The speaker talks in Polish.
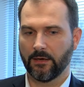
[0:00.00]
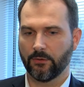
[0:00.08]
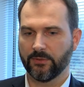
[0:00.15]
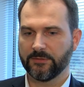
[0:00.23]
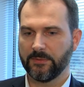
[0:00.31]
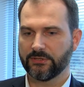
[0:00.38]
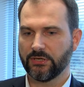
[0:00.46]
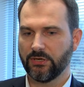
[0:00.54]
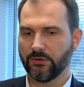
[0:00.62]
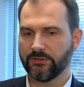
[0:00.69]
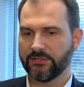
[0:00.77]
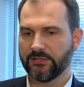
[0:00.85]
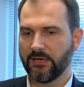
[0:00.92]

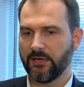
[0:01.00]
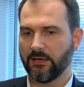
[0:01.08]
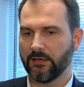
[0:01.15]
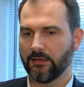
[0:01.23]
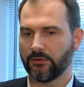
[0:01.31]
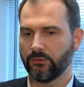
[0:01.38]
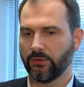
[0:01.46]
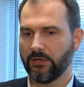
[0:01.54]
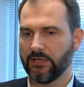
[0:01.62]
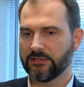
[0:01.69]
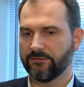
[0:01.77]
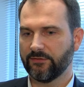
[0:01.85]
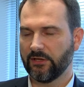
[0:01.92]
Ubezpieczenie OC, które
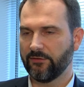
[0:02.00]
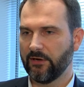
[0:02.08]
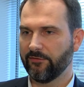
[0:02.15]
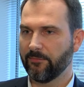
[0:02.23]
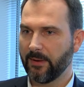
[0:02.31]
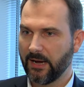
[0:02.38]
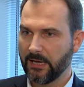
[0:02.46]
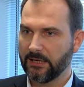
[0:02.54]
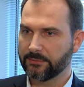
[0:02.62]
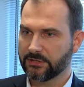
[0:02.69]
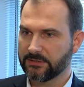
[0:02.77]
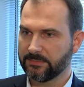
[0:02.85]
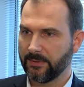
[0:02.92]
jest w tej chwili wymagane
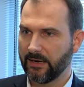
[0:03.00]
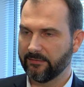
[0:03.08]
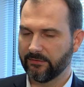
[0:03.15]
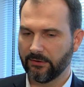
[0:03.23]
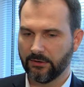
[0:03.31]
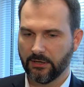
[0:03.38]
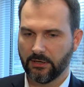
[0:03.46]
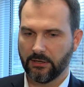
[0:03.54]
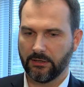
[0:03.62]
przez prawo,